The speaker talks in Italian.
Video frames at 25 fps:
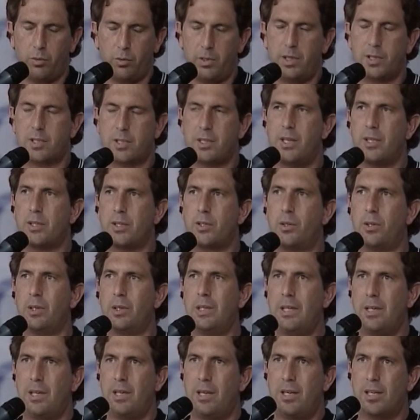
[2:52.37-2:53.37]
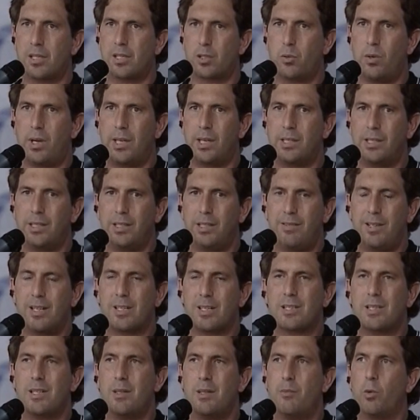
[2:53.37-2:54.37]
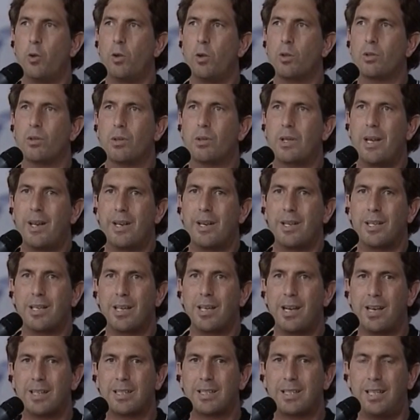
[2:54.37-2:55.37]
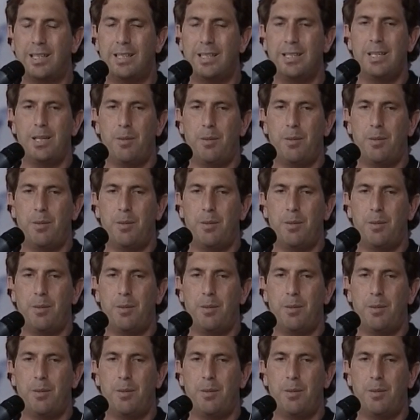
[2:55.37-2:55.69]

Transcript: nel senso la squadra deve essere molto caricata